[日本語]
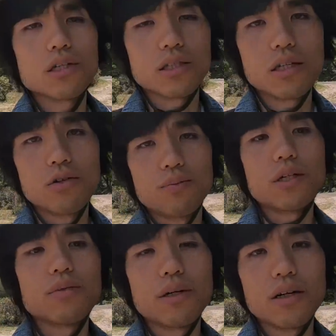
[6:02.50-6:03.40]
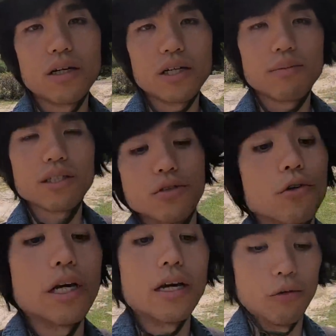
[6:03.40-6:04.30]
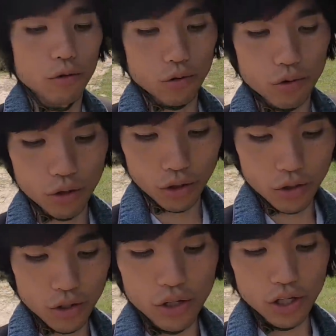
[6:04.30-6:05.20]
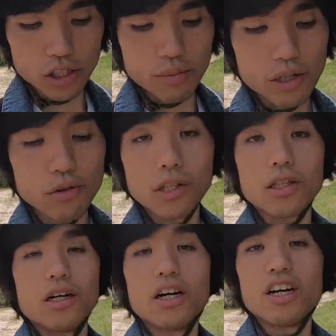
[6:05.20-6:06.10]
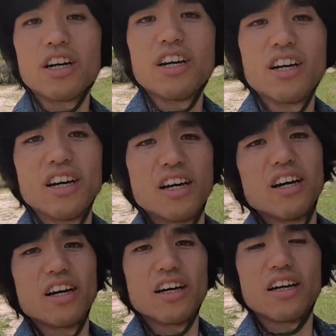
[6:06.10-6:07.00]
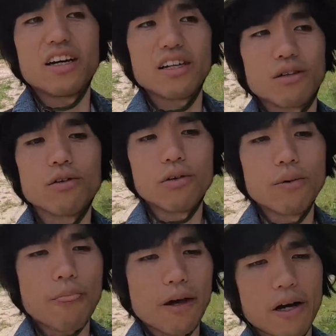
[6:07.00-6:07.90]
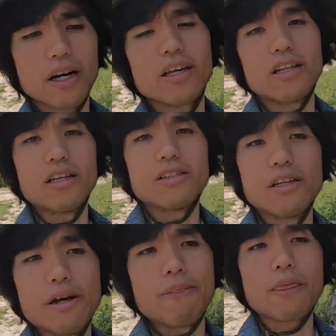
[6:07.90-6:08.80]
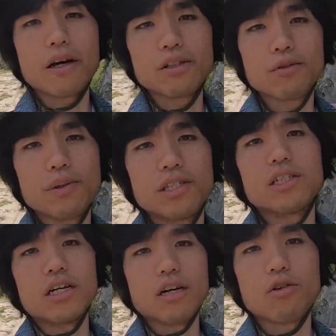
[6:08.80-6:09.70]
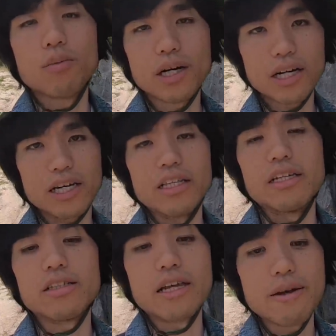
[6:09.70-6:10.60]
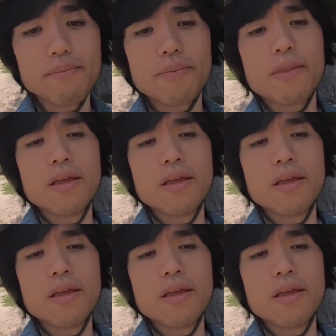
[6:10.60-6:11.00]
数がせんろっぴゃくまんありますので、おっとっと滑りそうになった。えー、っとかなりですね画素ピッチが細かいんですね。